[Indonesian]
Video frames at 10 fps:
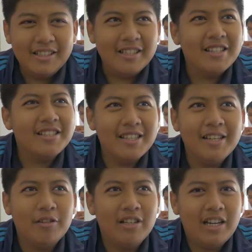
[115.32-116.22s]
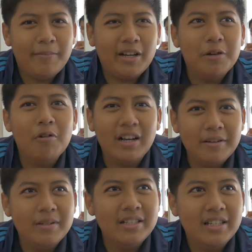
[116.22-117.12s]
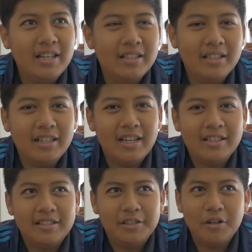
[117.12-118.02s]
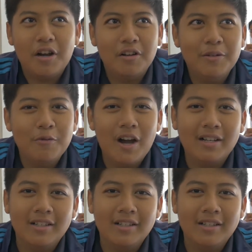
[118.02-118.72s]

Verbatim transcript: nyesel sih soalnya kan pakai uang ya belinya jadi kayak nyesel juga kalau dibuang